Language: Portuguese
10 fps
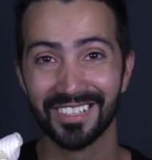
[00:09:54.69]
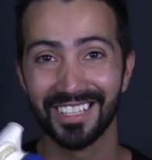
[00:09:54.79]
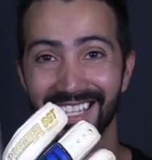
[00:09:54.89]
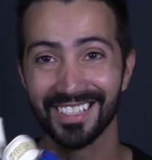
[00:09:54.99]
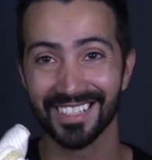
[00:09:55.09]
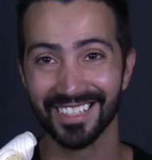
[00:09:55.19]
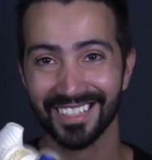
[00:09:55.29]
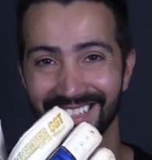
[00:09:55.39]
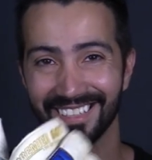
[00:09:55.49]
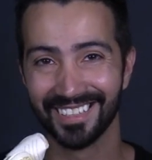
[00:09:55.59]
13.
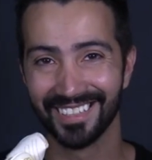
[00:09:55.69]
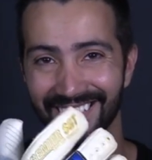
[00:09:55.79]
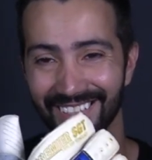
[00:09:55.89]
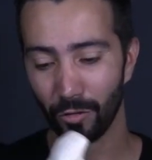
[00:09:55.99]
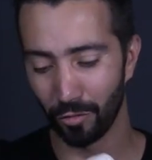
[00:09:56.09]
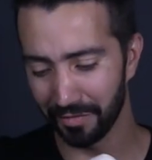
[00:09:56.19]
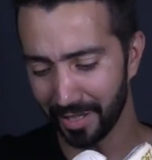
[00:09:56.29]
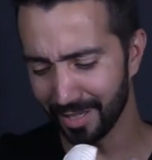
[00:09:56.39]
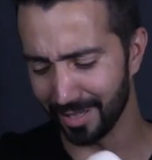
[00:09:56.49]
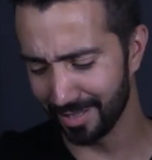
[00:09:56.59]
Ouve
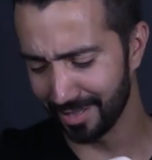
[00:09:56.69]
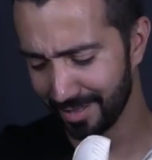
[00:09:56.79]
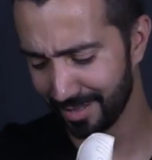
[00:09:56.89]
aí, ó.